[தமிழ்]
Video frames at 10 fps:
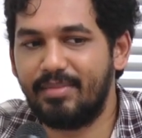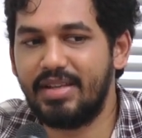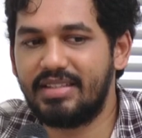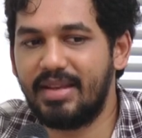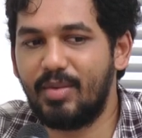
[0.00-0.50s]

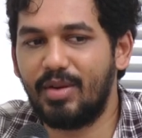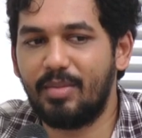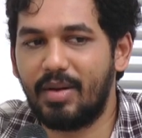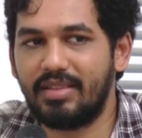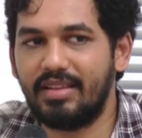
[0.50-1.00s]
மீசை முருக்கு
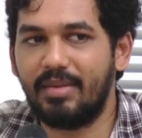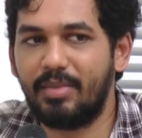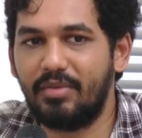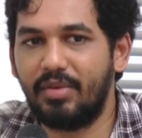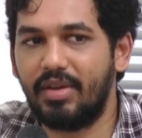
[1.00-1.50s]
படத்துக்கு
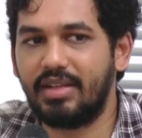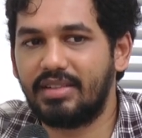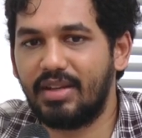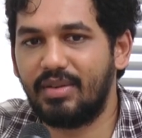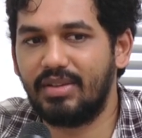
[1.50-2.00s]
எப்படி விவேக்
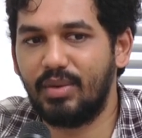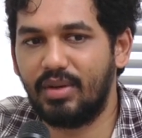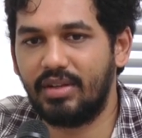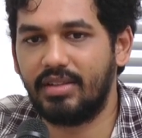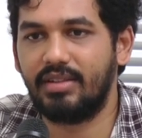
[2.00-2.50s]
சார் வந்து
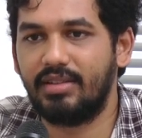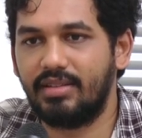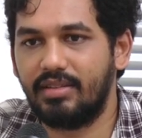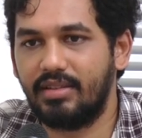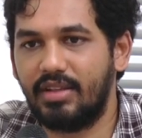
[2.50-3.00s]
ஒரு
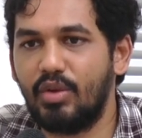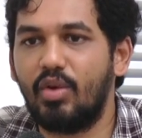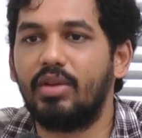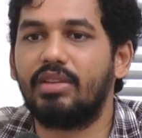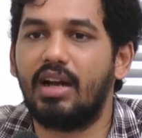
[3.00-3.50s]

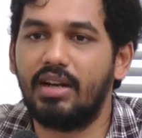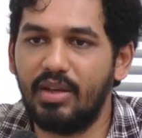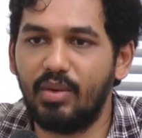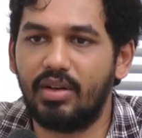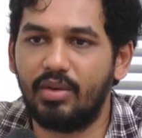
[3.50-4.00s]
ஹீரோவை
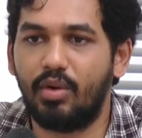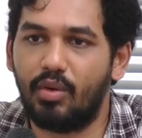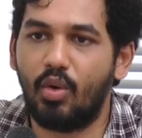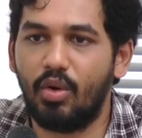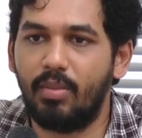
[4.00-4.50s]
தாண்டி ஒரு ஒரு
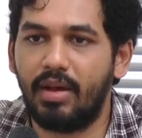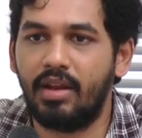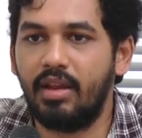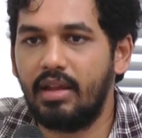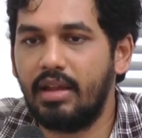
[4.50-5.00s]
ரோல்
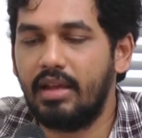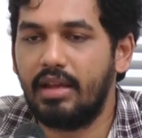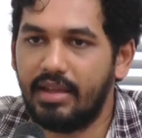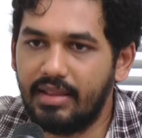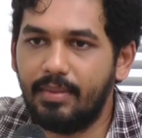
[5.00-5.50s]
மாதிரி
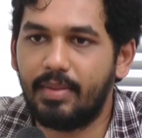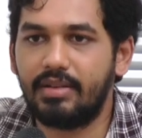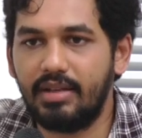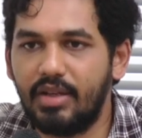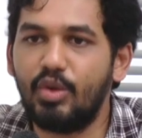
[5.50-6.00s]
இந்த
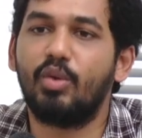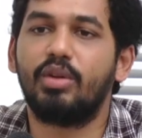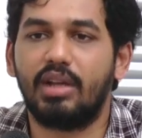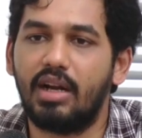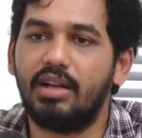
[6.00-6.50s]
படத்தில் ஹீரோவை
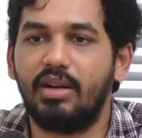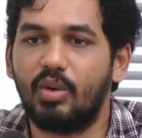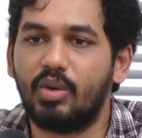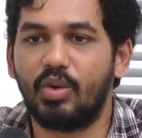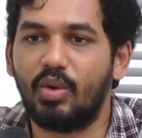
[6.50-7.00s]
தாண்டின
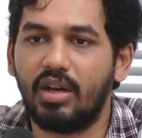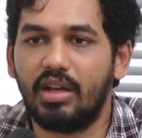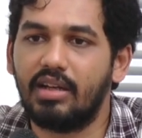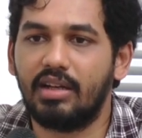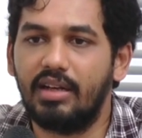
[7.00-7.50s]
ஒரு
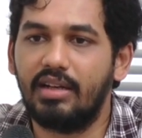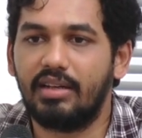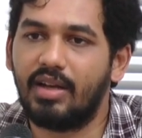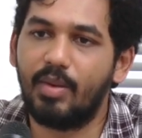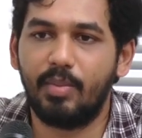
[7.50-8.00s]
ரோலாக
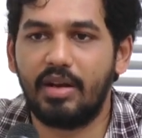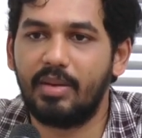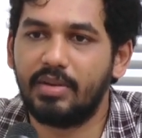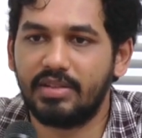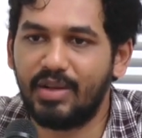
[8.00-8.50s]

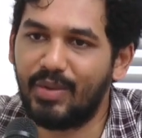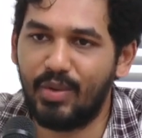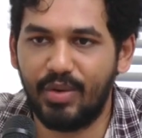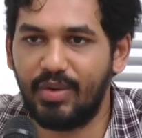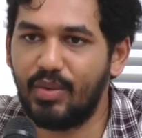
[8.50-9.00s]
கருப்பழனியப்பன் சார்
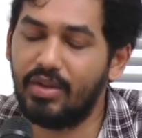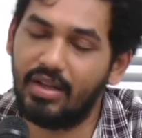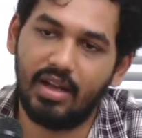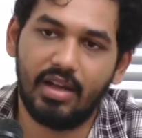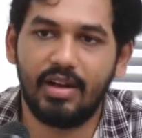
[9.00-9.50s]
ரோல் இருக்கும்
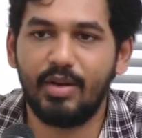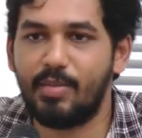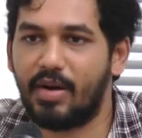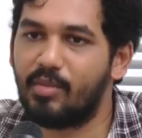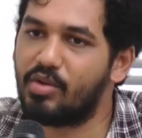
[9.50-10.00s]

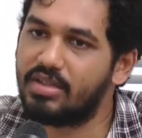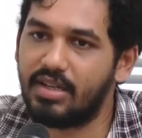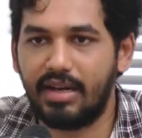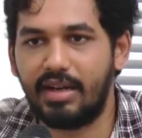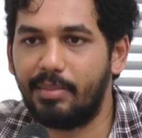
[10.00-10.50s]
எல்லாராலையும் படம் முடிஞ்சு
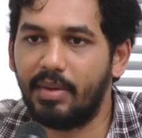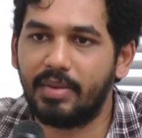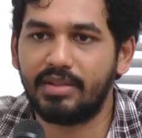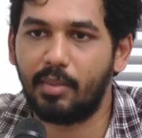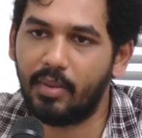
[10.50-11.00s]
கண்டிப்பாக
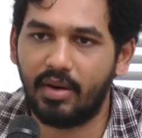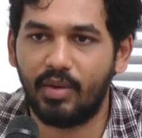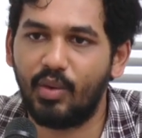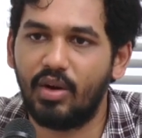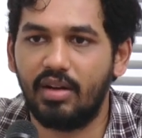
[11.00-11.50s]

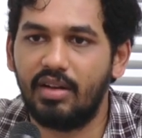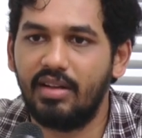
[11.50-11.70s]
பேசப்படுற ரோல்